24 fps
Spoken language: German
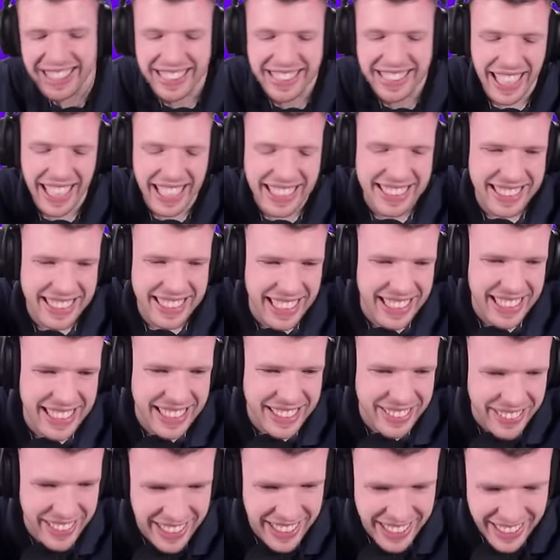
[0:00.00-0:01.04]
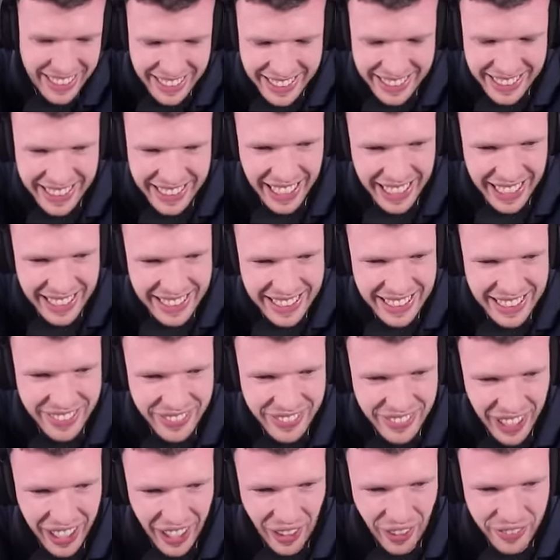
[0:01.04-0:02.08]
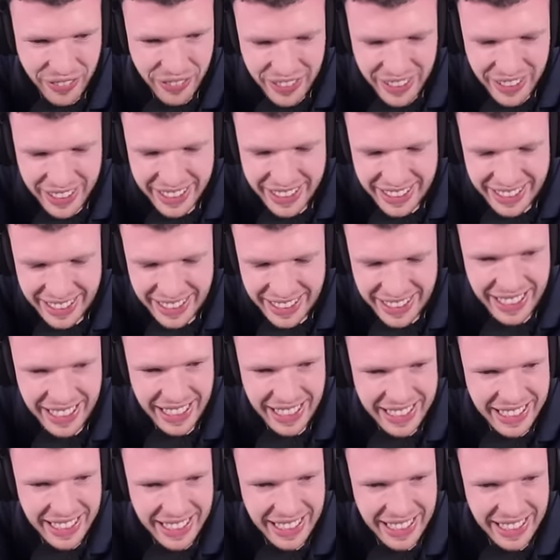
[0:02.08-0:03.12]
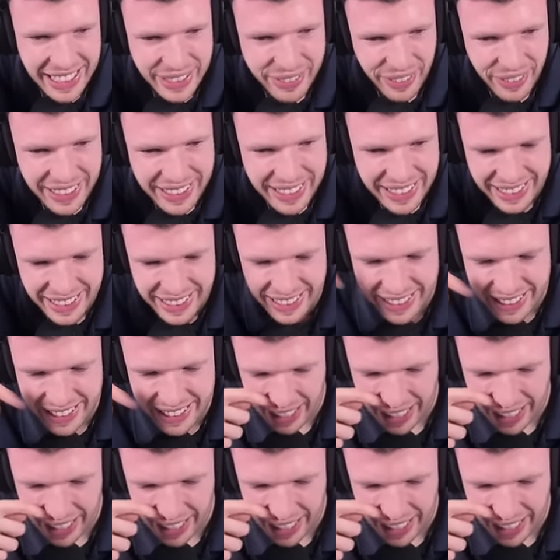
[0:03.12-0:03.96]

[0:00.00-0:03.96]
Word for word: das jetzt real ist, kannst du mir auch wirklich nicht erzählen. Ich fasse es nicht.